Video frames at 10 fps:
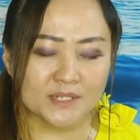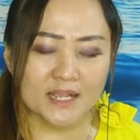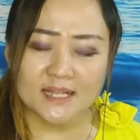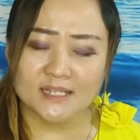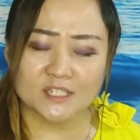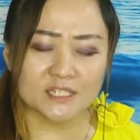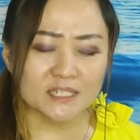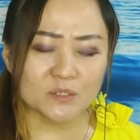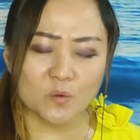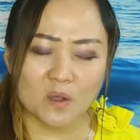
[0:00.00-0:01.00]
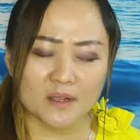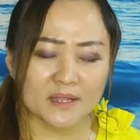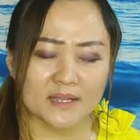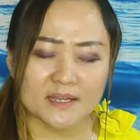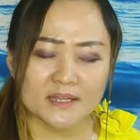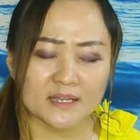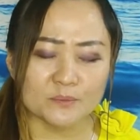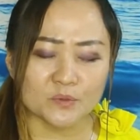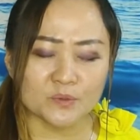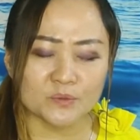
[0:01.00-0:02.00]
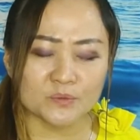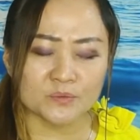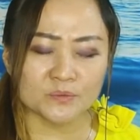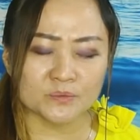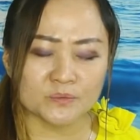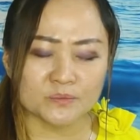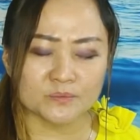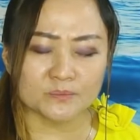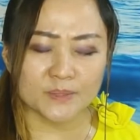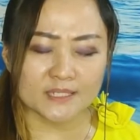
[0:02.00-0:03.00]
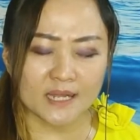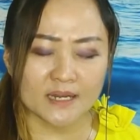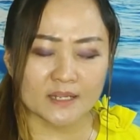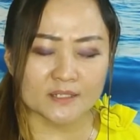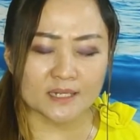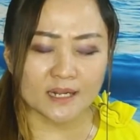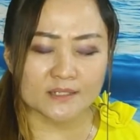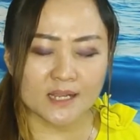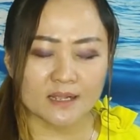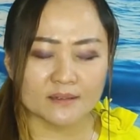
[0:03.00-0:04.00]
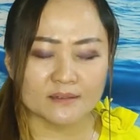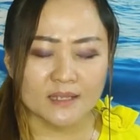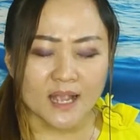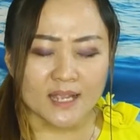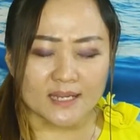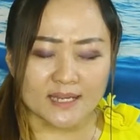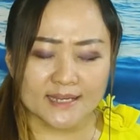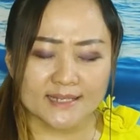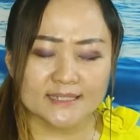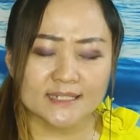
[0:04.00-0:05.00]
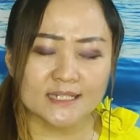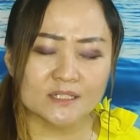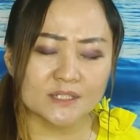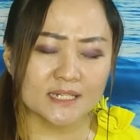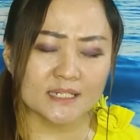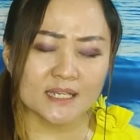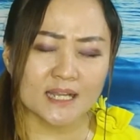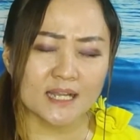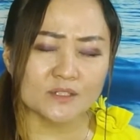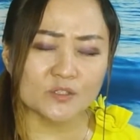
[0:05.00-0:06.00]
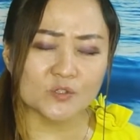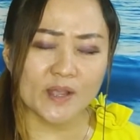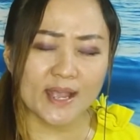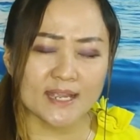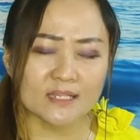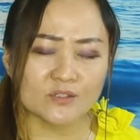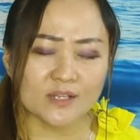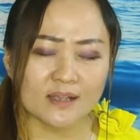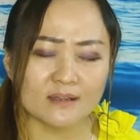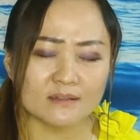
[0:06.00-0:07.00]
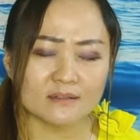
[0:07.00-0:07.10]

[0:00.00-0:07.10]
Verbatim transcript: 这是我渴慕。闭上你眼睛来唱。一颗心跟随着